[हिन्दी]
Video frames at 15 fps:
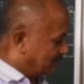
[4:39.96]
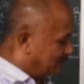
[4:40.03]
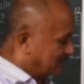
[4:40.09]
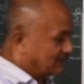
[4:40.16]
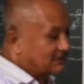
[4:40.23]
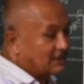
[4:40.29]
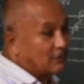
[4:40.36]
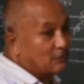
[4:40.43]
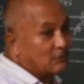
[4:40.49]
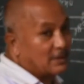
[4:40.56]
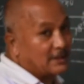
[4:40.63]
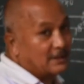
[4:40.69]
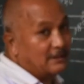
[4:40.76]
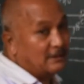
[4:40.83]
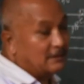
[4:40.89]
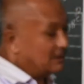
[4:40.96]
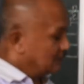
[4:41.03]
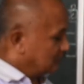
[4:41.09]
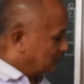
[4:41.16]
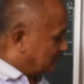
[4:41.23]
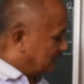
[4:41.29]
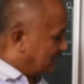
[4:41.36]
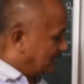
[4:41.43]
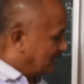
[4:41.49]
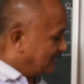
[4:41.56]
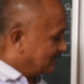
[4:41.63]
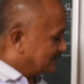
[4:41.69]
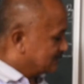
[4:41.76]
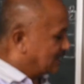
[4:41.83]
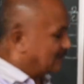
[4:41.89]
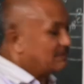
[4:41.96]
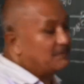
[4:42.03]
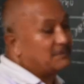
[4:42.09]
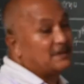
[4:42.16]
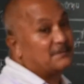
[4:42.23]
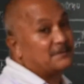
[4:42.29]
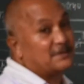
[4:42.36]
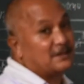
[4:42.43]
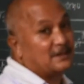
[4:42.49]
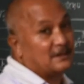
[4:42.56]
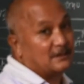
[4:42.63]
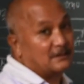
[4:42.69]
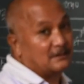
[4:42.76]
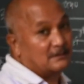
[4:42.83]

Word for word: में लटका हुआ है तो ये सेमी ब्रीफ की है